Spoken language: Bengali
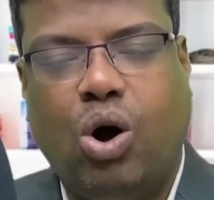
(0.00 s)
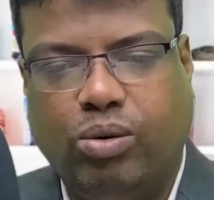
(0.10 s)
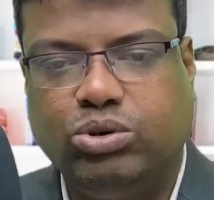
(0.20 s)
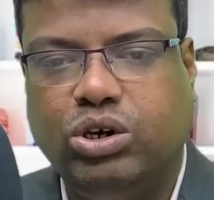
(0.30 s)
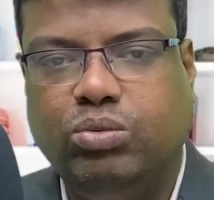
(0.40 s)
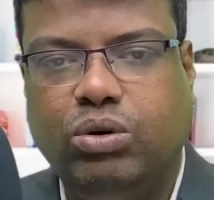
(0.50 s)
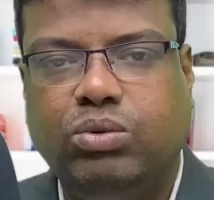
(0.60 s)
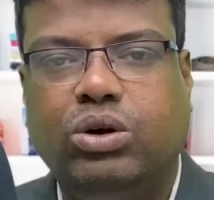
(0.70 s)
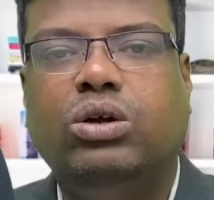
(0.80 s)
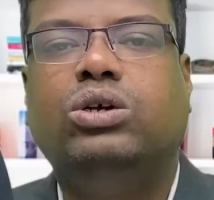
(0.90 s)
অবশ্যই
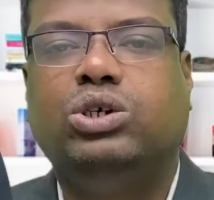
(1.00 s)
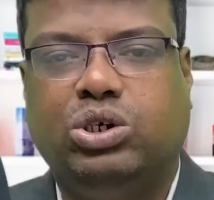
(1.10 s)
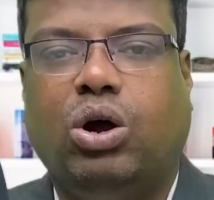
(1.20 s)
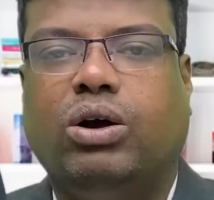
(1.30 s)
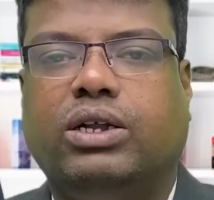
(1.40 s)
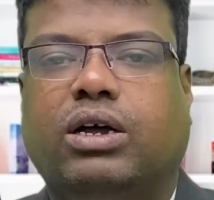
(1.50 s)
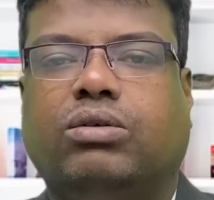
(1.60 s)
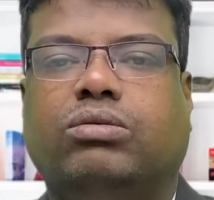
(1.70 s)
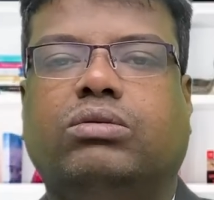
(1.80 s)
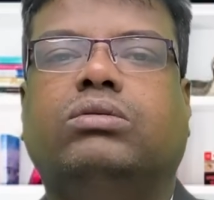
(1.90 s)
বলবো সঙ্গে
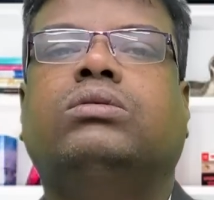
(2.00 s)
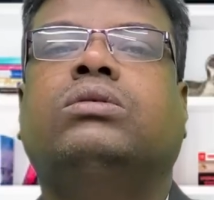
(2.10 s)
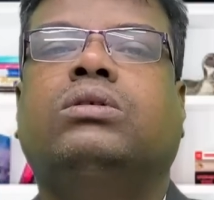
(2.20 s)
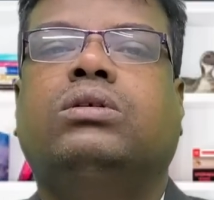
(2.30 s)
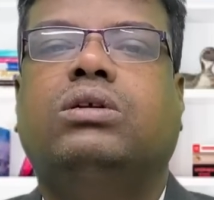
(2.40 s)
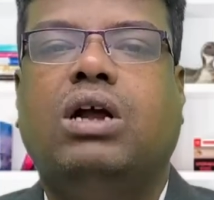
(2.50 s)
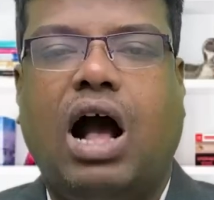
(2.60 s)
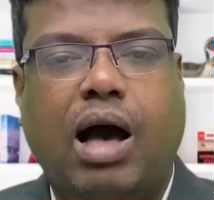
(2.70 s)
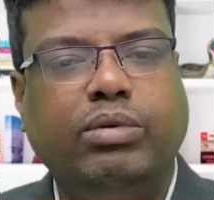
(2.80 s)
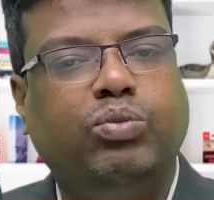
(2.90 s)
থাকুন
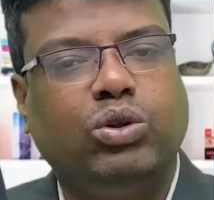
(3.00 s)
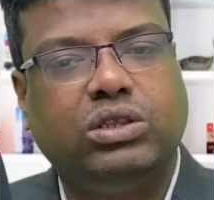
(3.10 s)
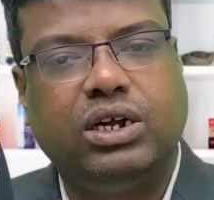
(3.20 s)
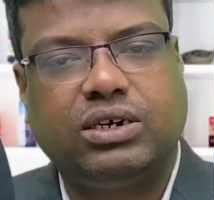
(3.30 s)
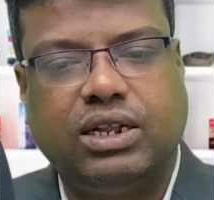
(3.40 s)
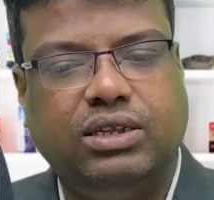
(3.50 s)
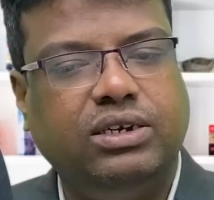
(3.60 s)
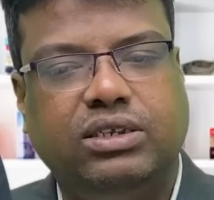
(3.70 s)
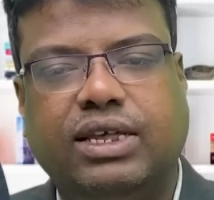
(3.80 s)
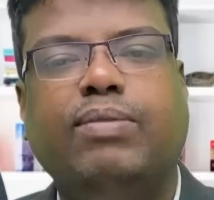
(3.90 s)
আমি প্রত্যেকটা
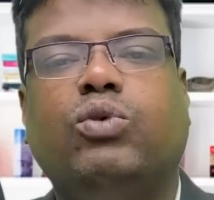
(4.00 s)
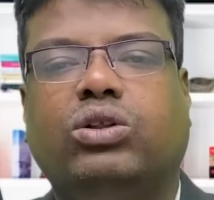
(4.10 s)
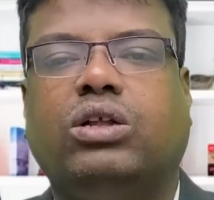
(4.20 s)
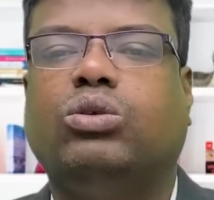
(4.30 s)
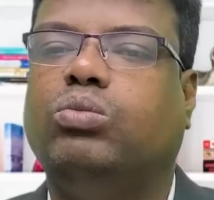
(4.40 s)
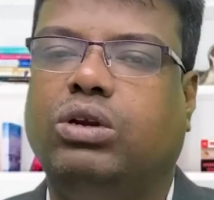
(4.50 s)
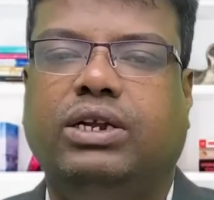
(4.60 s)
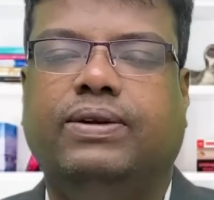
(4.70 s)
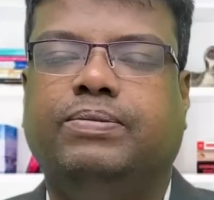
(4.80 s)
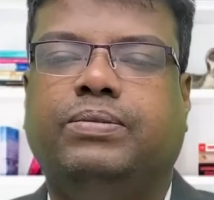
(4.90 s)
দিন সেম কথা তো
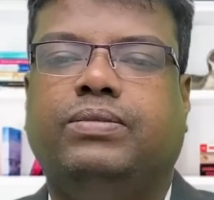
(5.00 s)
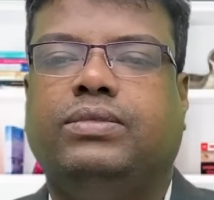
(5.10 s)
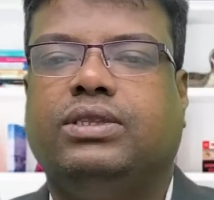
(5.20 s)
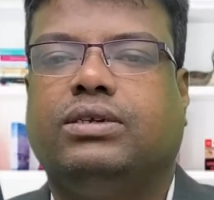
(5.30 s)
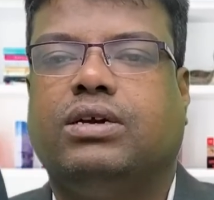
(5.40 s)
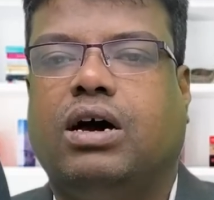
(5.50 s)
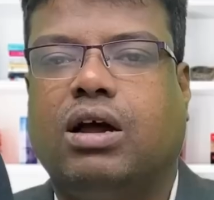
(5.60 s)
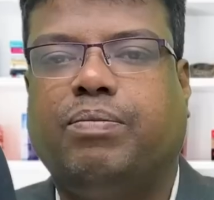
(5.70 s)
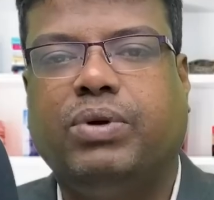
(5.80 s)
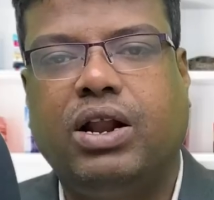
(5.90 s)
বলি আর
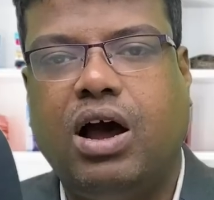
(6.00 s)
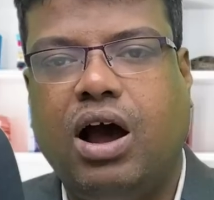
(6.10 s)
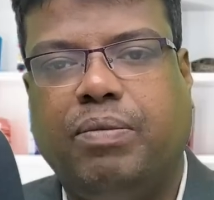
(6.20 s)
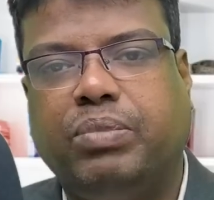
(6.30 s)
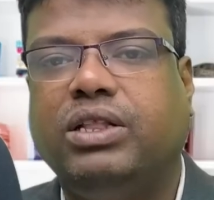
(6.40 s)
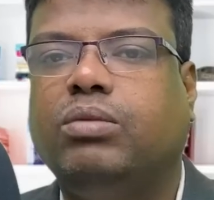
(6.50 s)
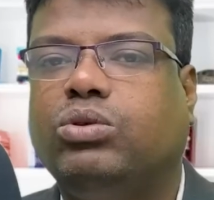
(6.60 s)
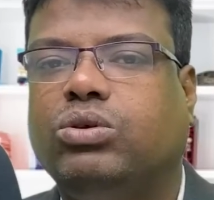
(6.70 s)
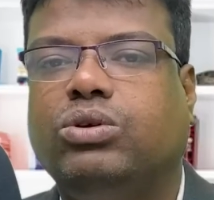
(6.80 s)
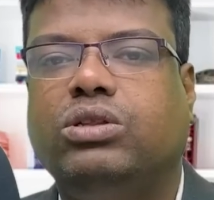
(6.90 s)
আপনারা আপনাদের
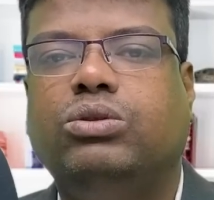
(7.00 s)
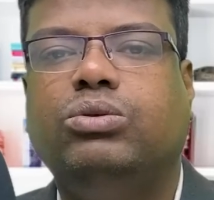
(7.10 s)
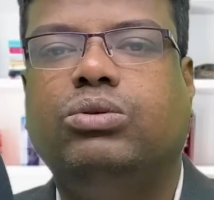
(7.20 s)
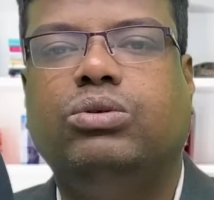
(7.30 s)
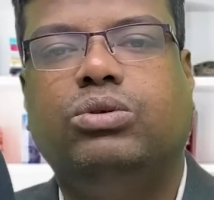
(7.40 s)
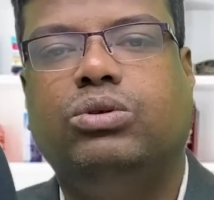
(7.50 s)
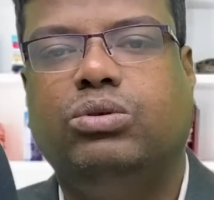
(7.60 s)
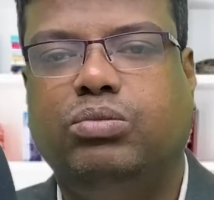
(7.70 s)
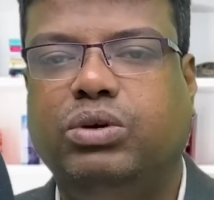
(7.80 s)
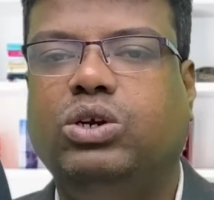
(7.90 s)
মতো কিন্তু
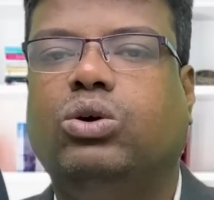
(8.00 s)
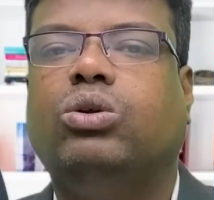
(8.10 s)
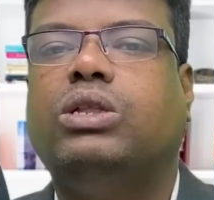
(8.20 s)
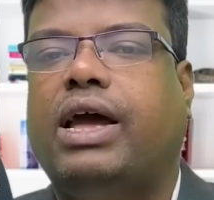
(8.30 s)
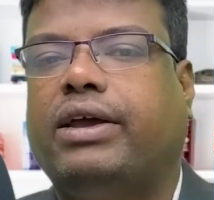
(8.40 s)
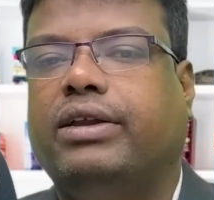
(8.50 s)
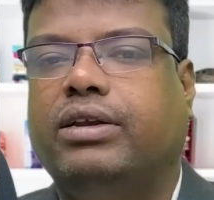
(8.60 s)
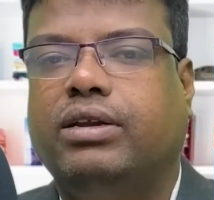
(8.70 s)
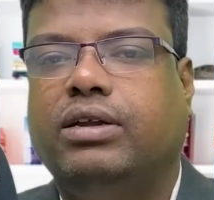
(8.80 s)
ভিডিওগুলো দেখেন